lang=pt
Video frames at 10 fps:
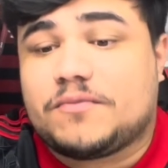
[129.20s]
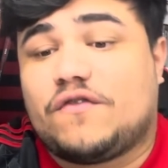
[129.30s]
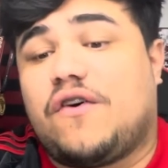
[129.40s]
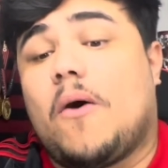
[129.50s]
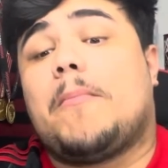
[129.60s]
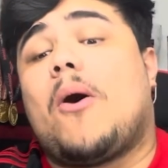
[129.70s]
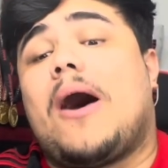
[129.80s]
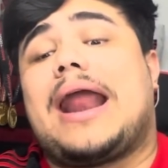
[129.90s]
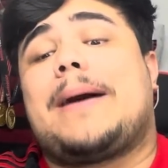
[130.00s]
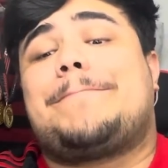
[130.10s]

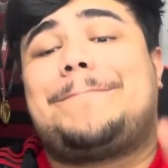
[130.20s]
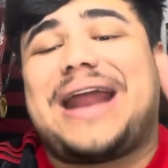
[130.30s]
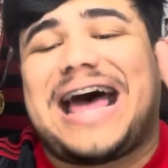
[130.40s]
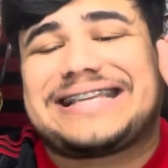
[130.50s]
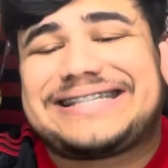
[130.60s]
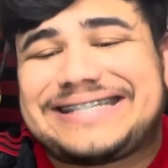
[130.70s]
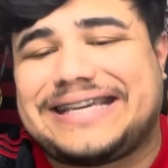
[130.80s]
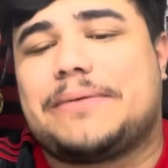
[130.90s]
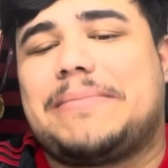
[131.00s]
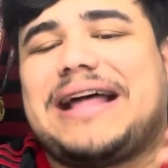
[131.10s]
Vambora pra
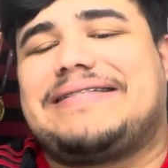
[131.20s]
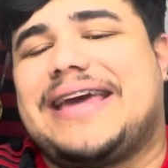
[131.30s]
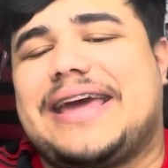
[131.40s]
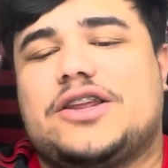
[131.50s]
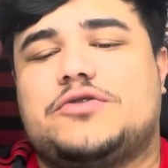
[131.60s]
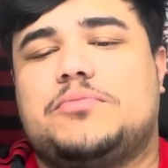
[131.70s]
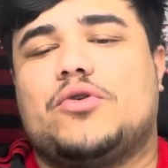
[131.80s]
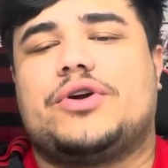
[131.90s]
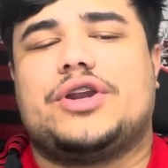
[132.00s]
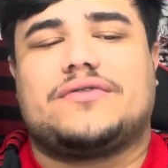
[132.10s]
cima deles,
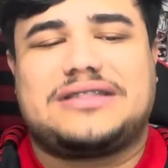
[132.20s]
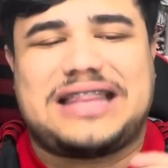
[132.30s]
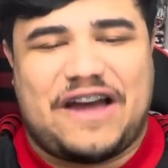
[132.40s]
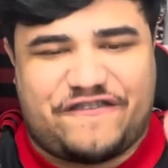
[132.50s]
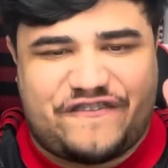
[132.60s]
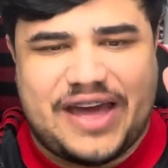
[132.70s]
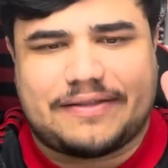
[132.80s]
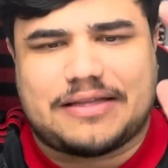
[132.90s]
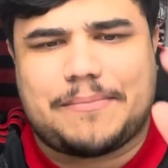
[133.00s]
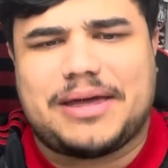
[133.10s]
meu querido. Tá
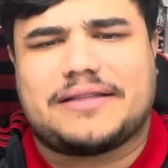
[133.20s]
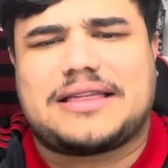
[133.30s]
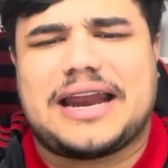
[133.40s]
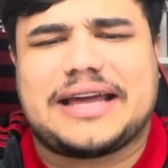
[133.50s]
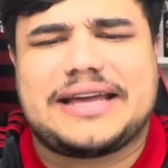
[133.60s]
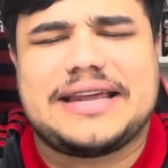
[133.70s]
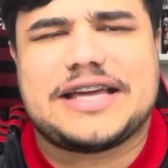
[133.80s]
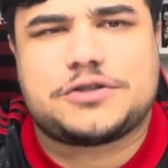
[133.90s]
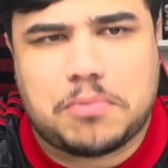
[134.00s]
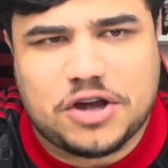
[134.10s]
feita a minha entrada aqui na
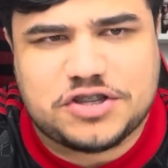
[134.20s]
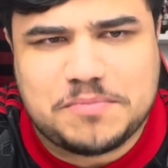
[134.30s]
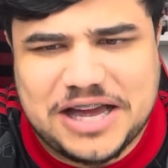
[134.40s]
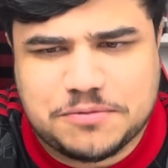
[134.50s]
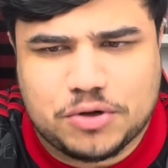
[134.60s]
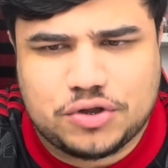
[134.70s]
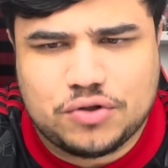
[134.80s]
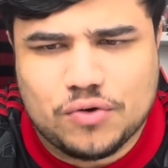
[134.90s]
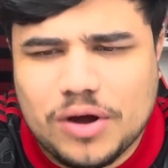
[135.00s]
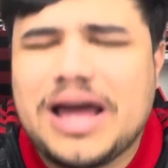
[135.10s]

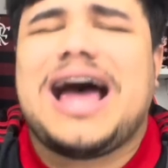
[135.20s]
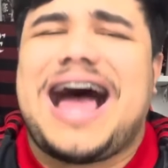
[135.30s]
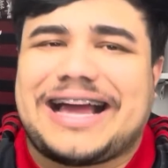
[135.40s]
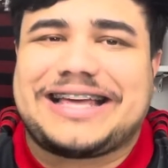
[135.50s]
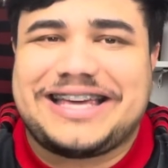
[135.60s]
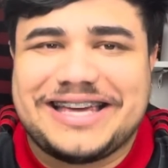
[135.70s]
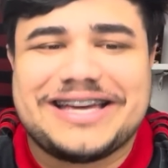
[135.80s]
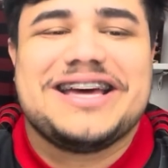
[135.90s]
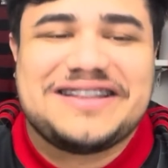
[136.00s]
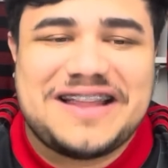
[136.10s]
sportbet.io,
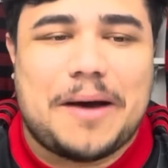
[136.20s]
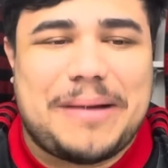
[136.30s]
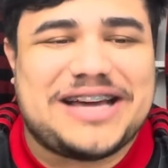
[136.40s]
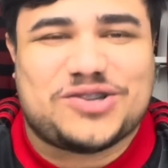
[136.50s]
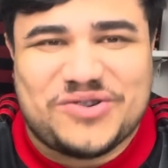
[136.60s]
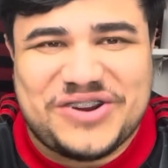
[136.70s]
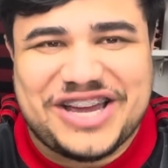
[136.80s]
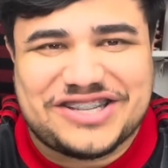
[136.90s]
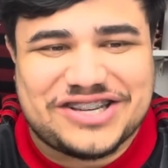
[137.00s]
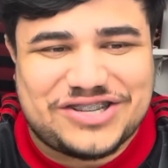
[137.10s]
aqui da Mais
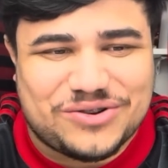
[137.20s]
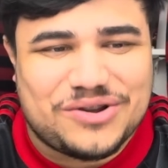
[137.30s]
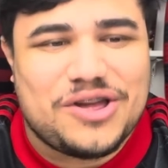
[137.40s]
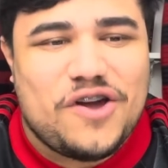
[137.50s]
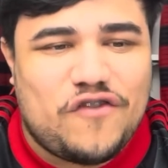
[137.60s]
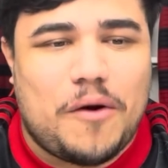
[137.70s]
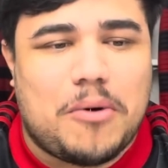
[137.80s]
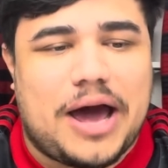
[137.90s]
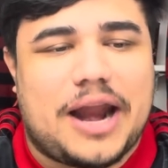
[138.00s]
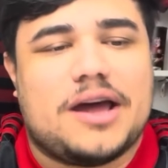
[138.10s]
Green, tio.
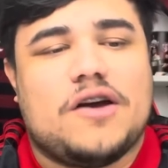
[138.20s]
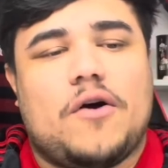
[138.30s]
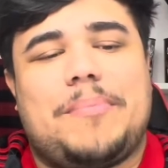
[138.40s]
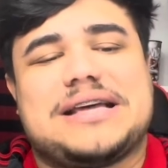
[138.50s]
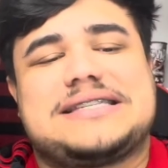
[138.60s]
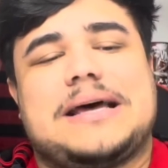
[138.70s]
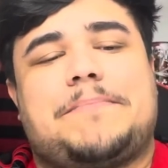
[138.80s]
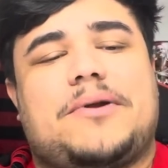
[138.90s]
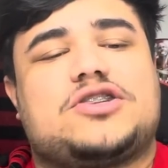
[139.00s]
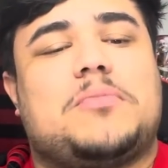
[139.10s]
Vambora. Vamos passar
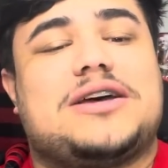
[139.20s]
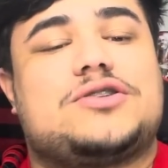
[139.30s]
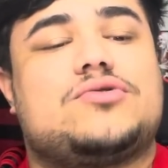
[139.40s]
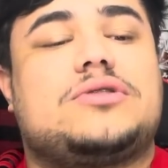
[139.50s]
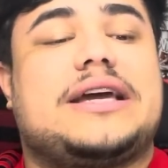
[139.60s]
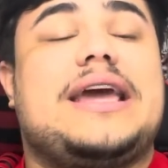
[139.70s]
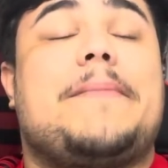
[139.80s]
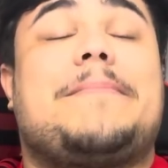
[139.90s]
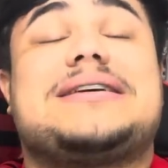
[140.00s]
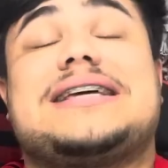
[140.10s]
pro próximo assunto aqui,
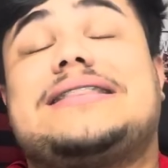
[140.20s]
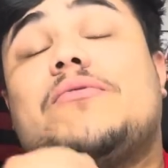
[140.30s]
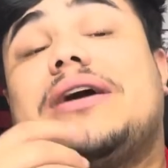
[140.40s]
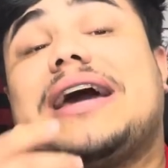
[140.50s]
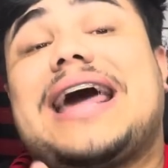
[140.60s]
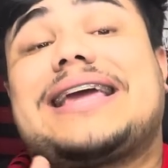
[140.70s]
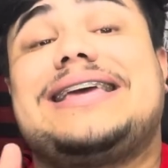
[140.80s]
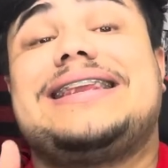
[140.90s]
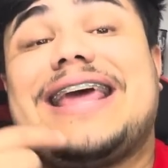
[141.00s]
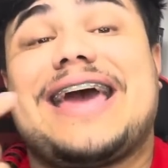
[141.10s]
rapaz. Até o
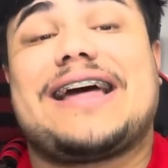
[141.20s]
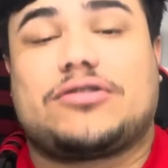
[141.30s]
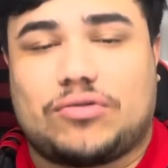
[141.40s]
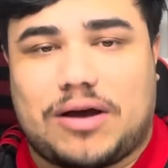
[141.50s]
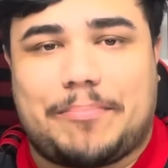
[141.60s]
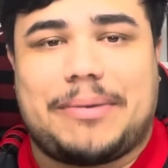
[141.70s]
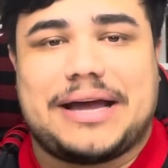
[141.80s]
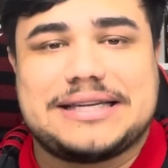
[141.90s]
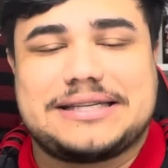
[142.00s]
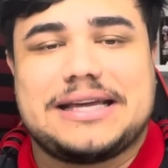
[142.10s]
craque Neto,
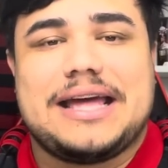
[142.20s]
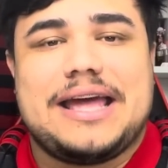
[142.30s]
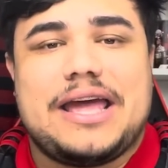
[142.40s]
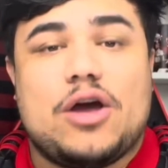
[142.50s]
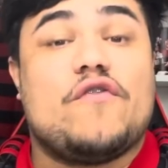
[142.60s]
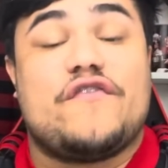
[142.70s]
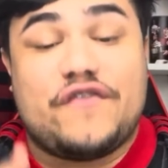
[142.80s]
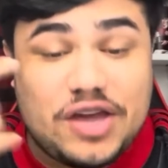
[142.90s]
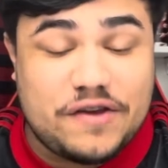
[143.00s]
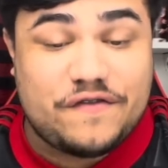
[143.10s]
rapaz. Eu
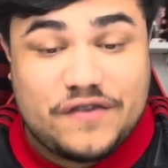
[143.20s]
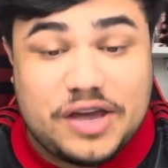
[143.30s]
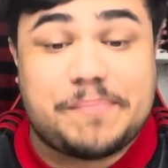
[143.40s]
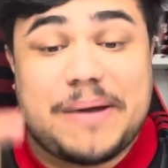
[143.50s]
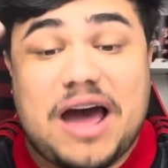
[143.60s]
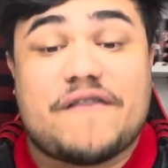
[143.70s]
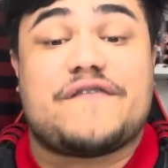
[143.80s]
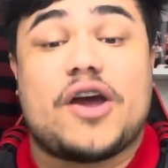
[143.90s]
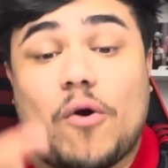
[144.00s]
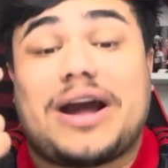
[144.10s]
vivi pra
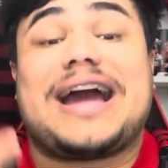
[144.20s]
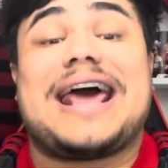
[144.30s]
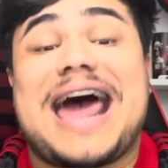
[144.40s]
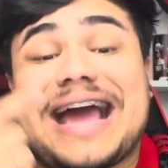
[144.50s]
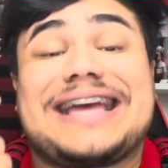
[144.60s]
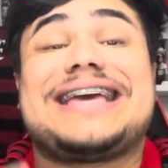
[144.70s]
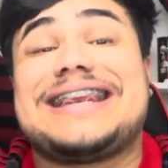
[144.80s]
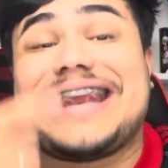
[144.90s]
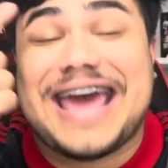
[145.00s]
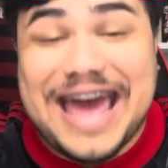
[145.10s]
ver o craque
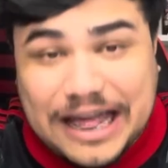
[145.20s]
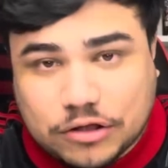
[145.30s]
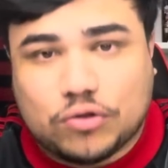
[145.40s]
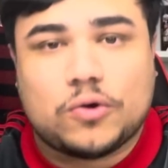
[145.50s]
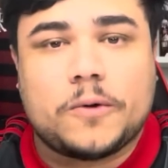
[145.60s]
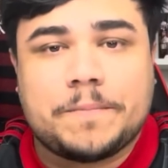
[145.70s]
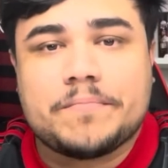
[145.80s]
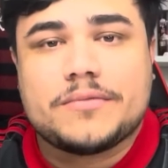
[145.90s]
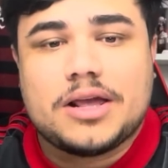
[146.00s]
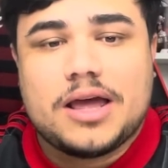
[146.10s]
Neto
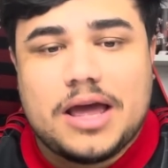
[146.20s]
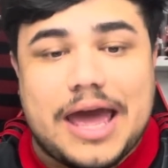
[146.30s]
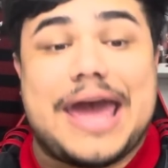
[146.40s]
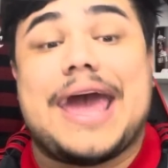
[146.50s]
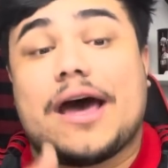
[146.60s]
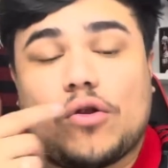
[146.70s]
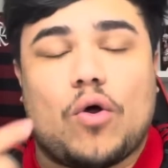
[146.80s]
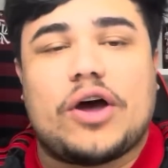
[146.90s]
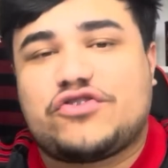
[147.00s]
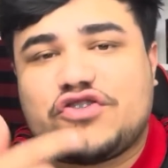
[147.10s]

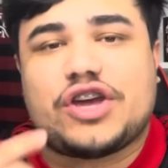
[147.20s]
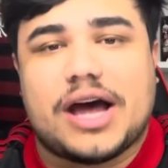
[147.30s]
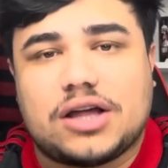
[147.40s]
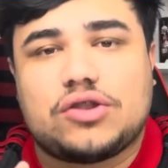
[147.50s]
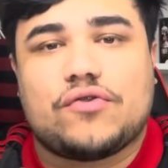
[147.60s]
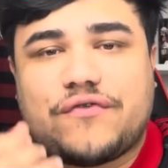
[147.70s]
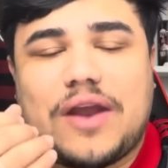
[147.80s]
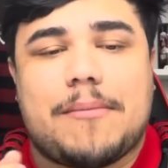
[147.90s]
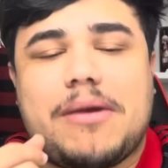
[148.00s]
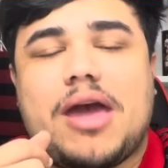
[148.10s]
elogiando o
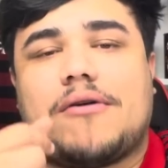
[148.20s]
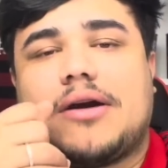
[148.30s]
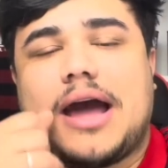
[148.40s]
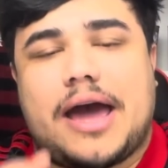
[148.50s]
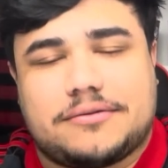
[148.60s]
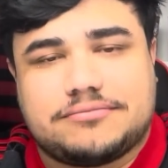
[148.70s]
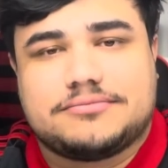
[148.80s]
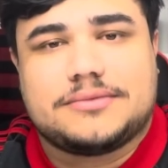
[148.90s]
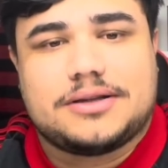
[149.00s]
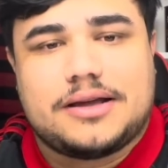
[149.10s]
Flamengo,
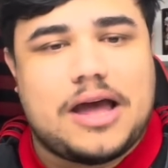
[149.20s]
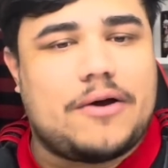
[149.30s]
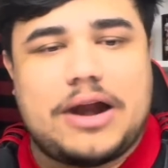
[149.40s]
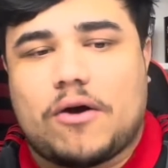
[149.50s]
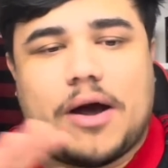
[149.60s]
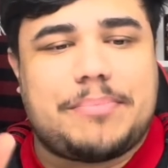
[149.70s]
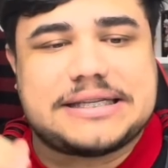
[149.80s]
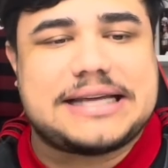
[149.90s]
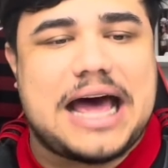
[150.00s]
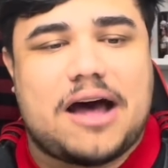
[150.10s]
É um negócio
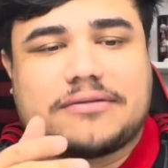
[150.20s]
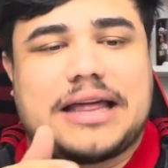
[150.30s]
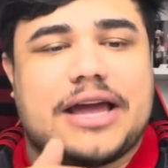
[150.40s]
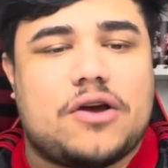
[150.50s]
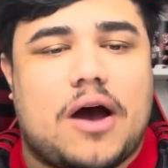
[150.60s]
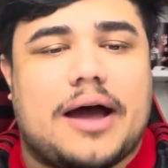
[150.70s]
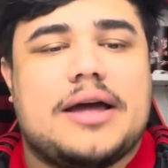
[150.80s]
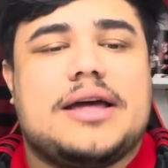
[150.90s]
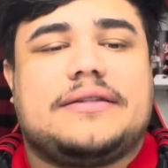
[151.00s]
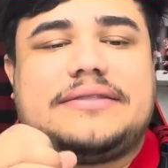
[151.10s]
bizarro. Tá aí, ó.
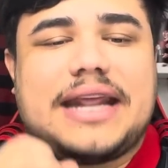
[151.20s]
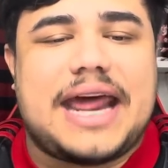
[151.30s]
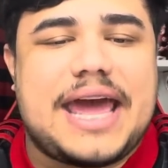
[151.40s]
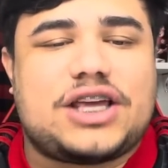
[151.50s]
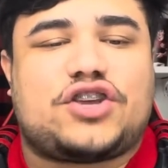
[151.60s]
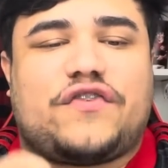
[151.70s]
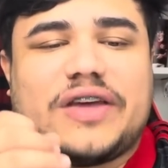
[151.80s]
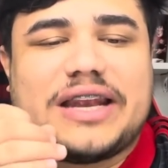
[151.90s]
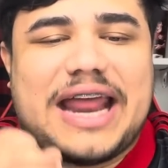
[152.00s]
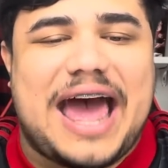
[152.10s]
Três
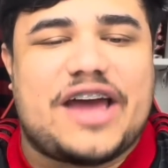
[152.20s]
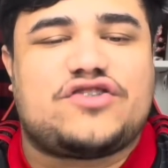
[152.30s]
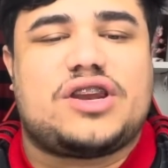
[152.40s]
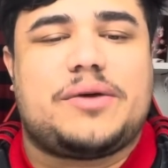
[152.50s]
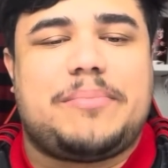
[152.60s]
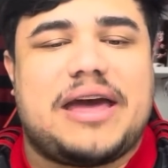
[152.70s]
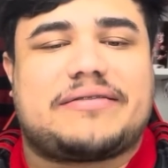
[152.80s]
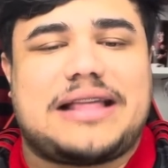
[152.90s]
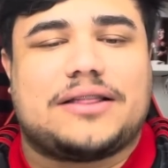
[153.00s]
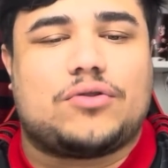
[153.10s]
finais de
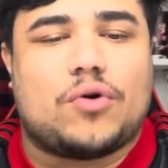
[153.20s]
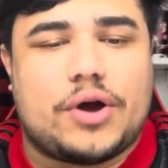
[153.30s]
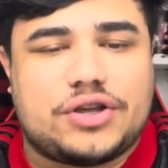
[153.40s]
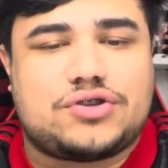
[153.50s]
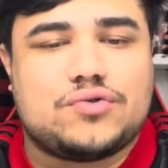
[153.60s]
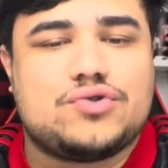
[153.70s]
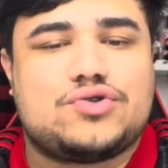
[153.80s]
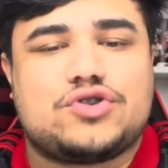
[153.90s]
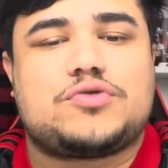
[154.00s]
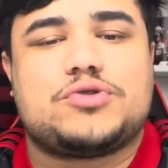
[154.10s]
Libertadores
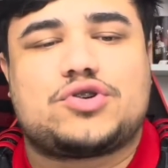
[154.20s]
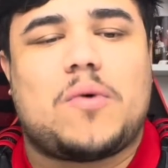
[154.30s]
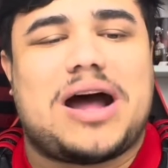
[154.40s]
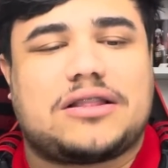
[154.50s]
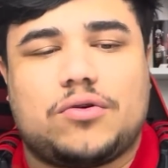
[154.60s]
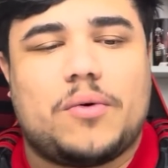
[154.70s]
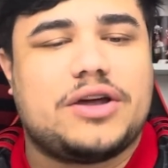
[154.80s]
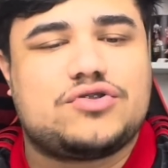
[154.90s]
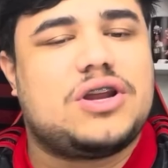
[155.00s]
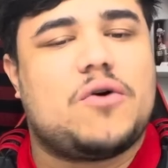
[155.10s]
nos últimos quatro
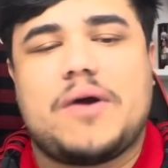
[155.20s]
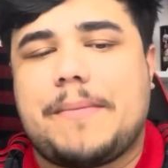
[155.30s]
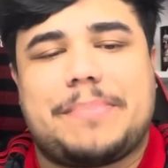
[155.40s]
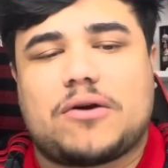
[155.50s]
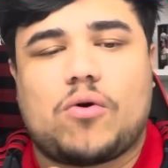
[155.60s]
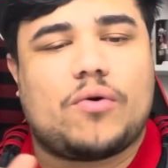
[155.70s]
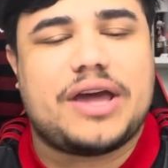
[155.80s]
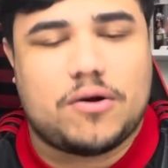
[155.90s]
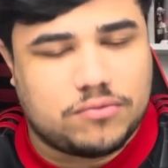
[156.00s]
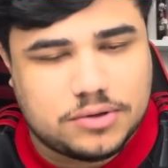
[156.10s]
anos não é para
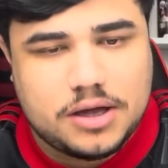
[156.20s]
qualquer um.